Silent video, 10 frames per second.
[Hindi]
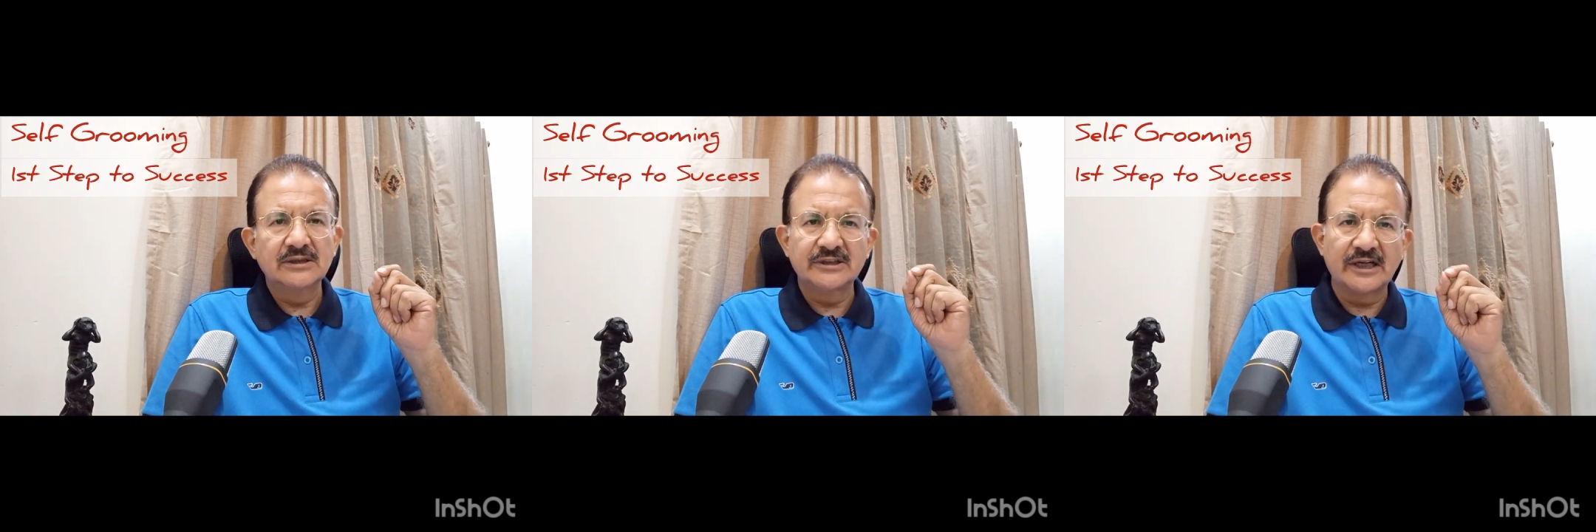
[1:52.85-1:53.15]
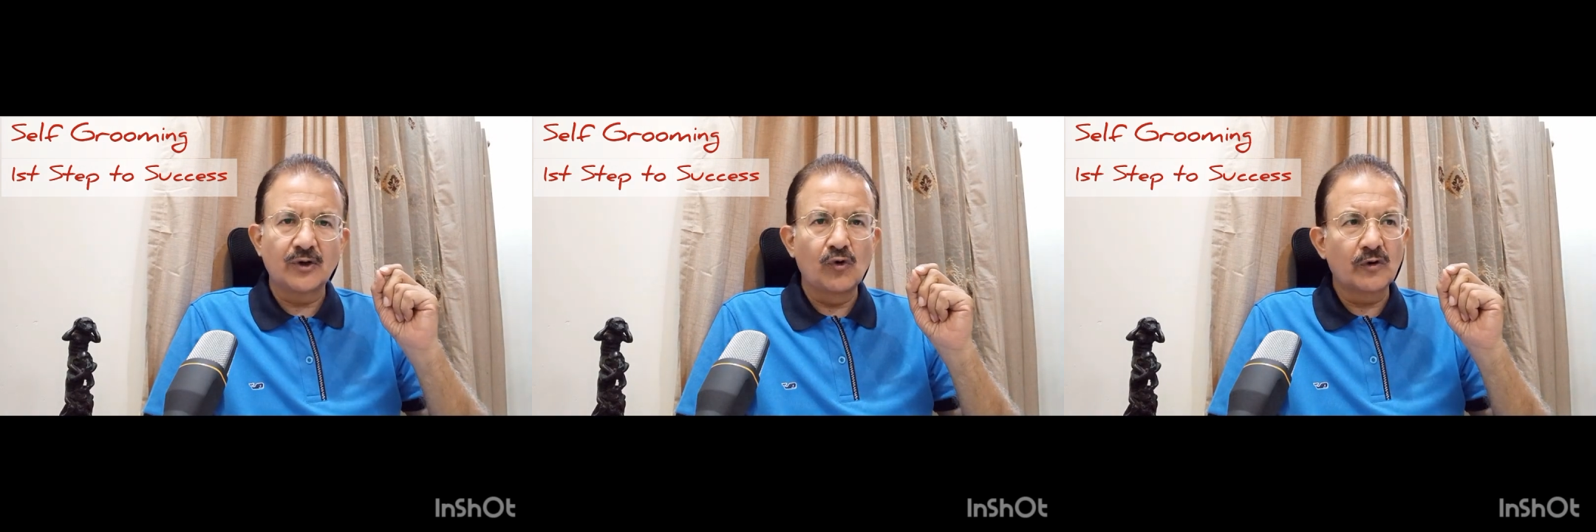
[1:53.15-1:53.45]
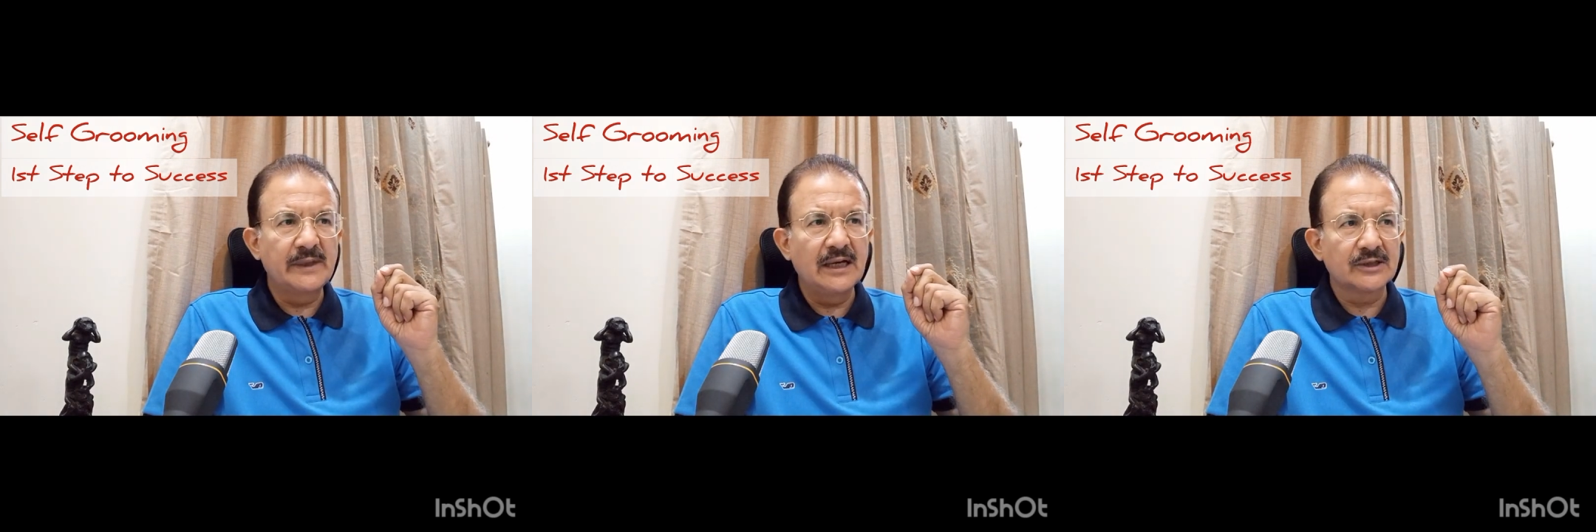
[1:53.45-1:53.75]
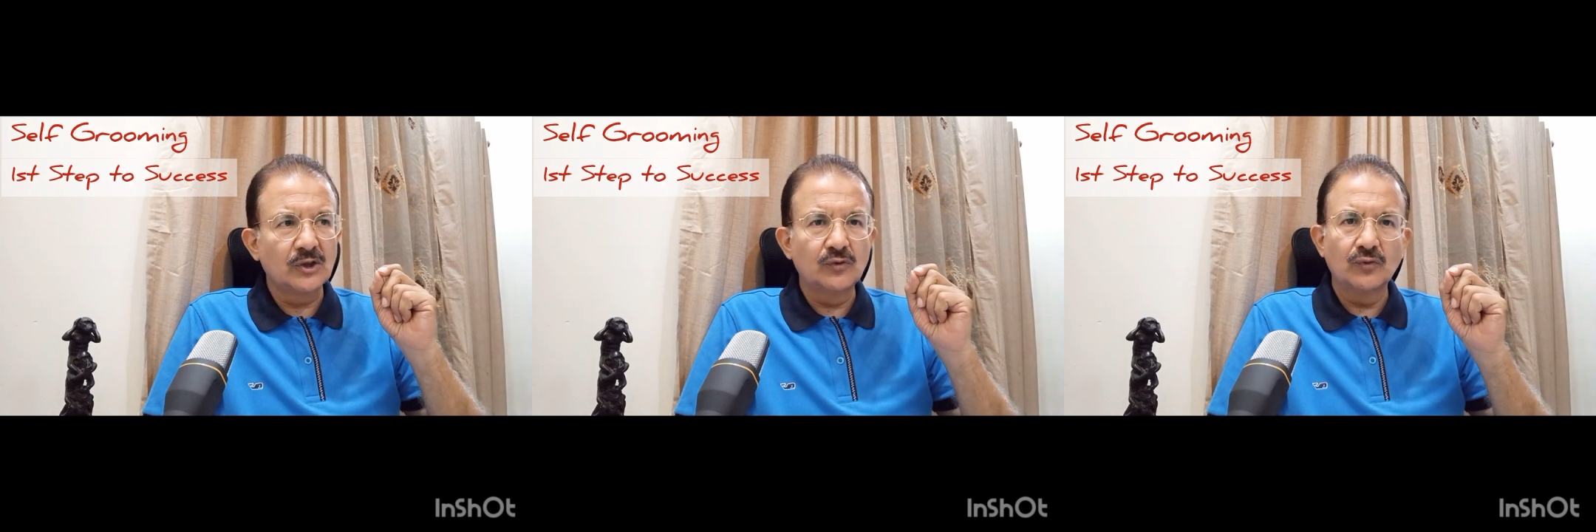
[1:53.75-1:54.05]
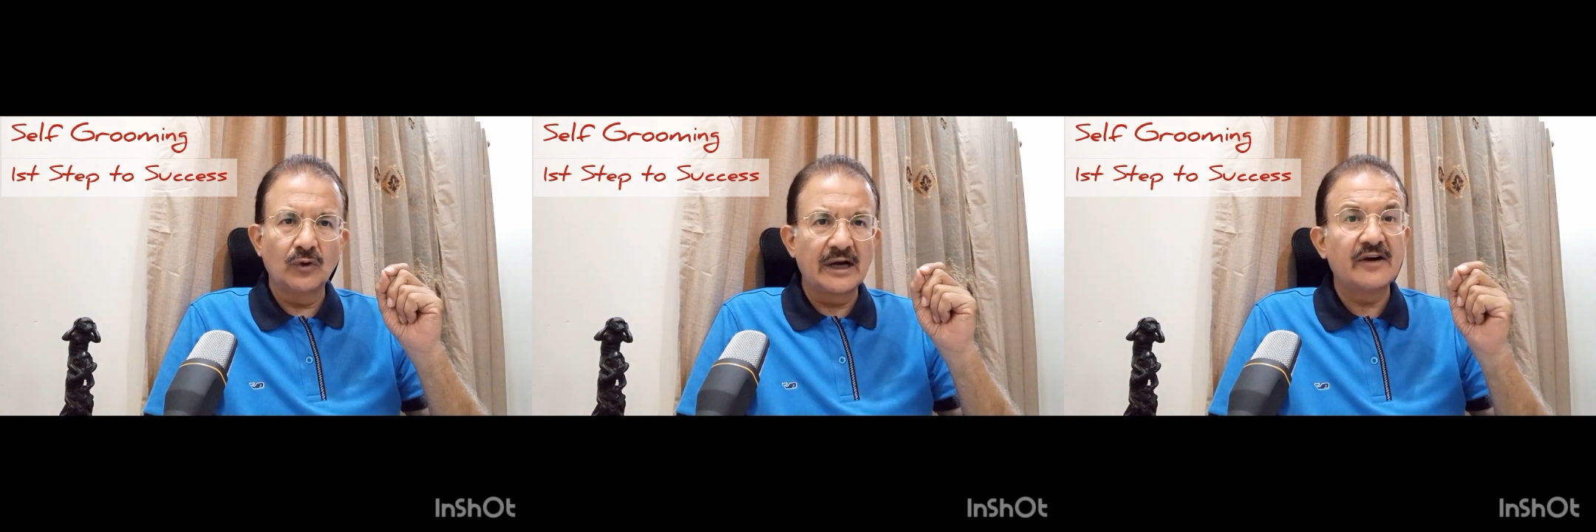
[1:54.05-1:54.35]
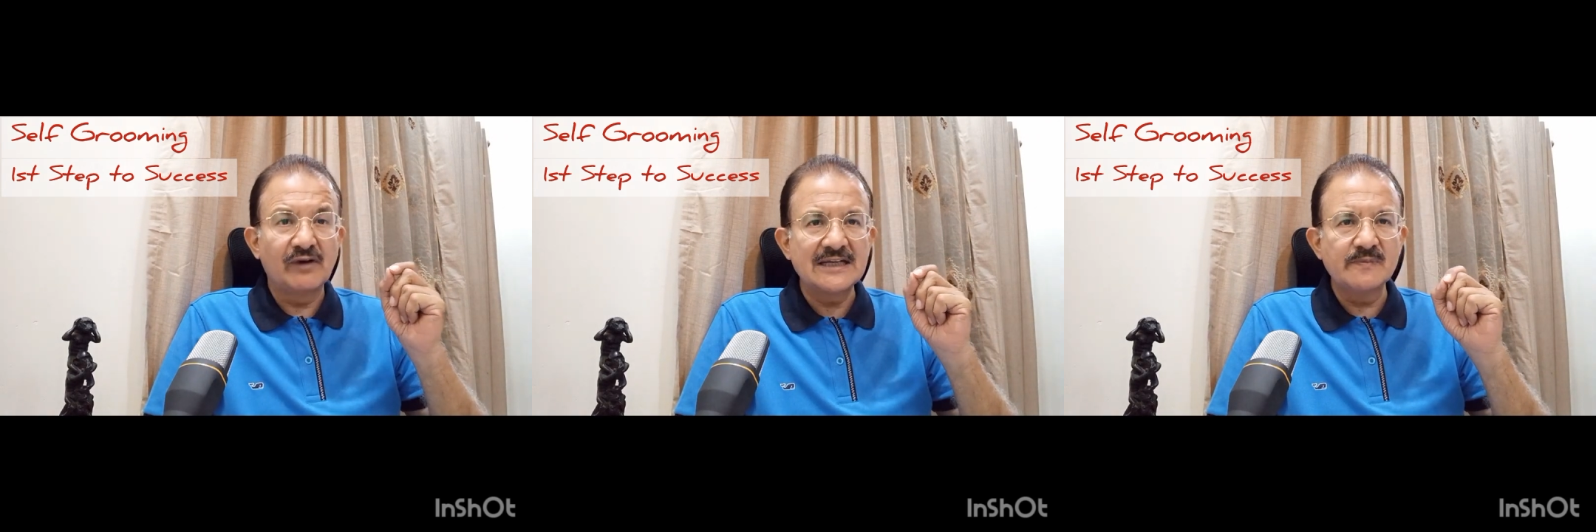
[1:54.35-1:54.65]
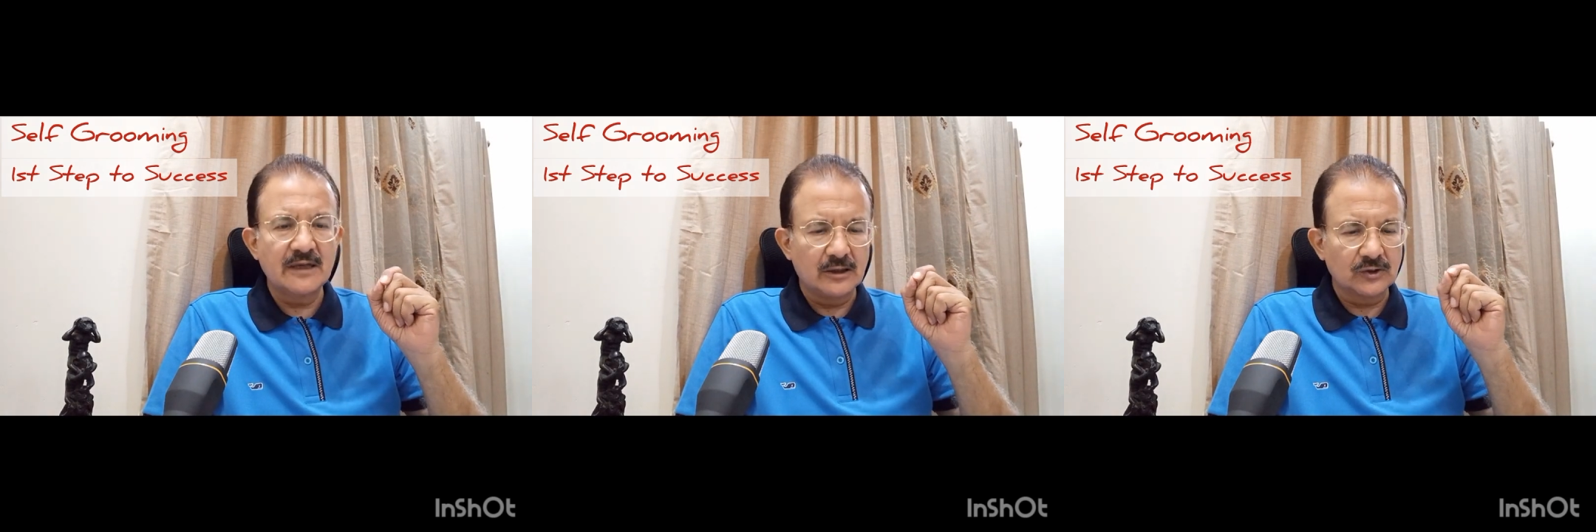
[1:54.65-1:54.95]
जेर गौर भी लाता हूँ और एडवाइस
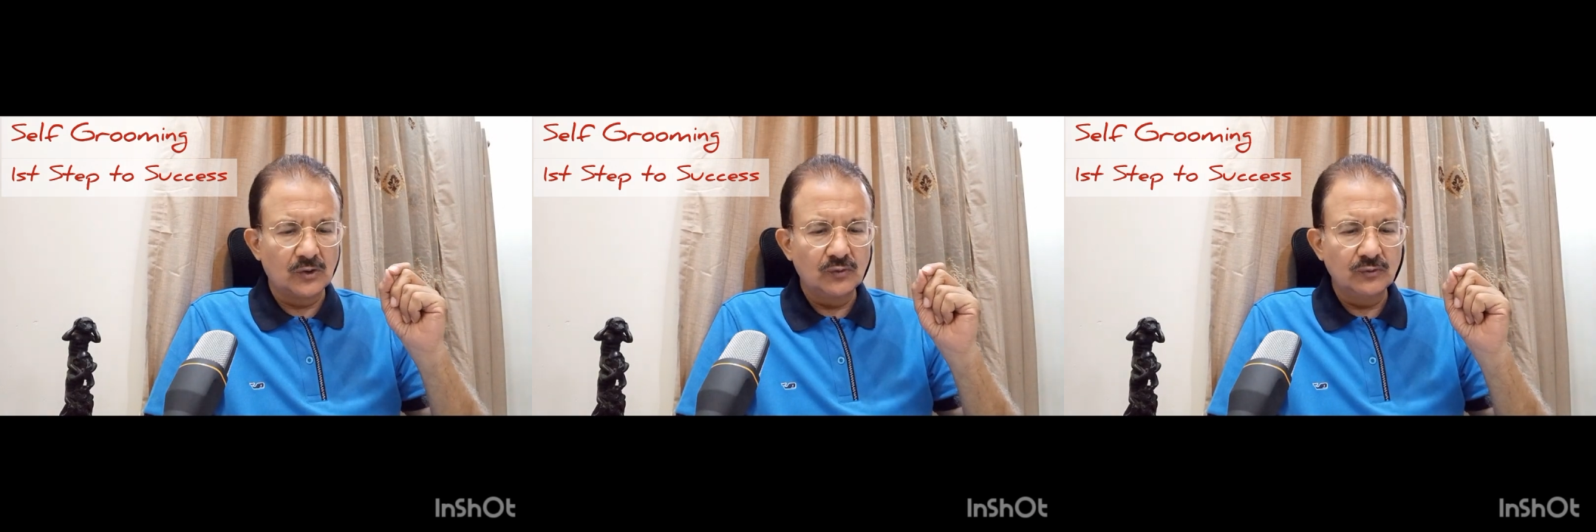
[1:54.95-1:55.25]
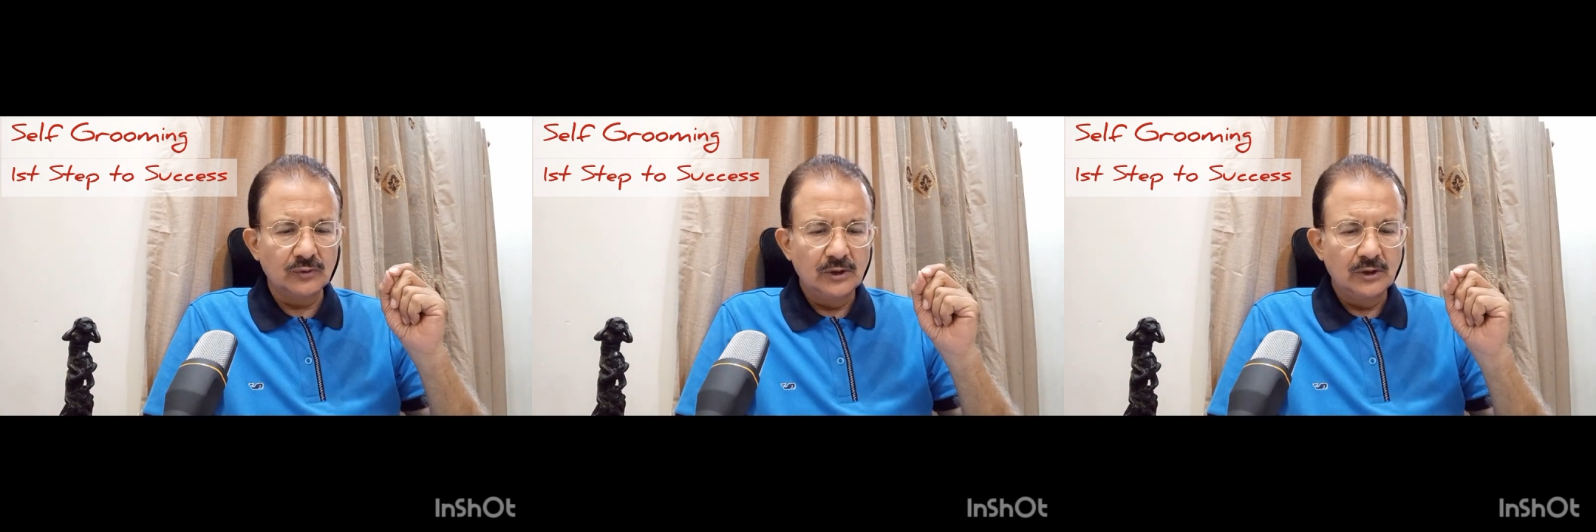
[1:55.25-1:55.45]
भी करता हूँ